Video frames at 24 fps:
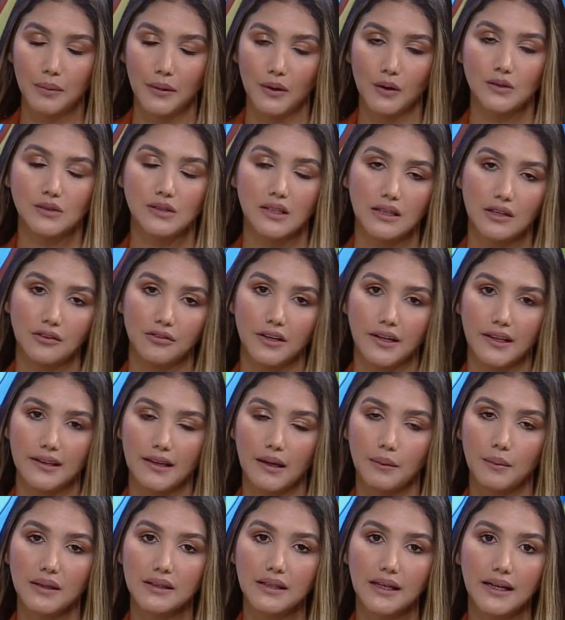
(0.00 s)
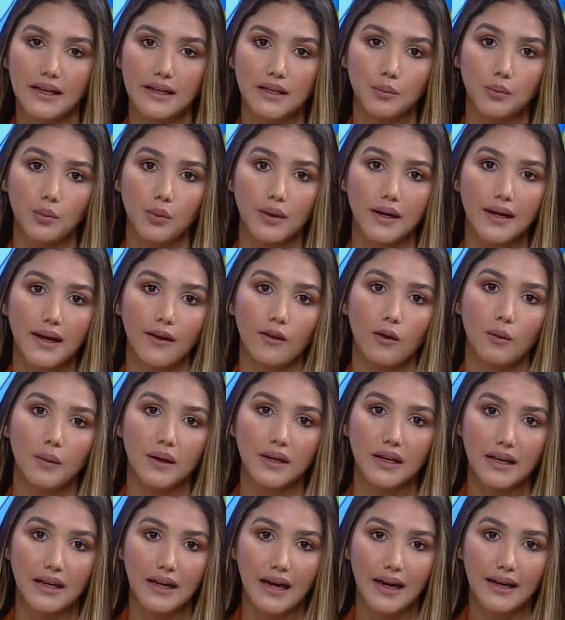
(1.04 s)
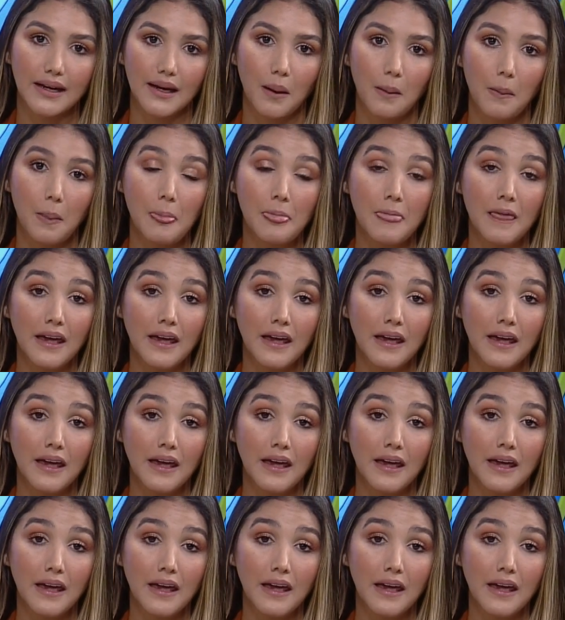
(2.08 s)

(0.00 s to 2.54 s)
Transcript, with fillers: Pero sí, definitivamente la República Dominicana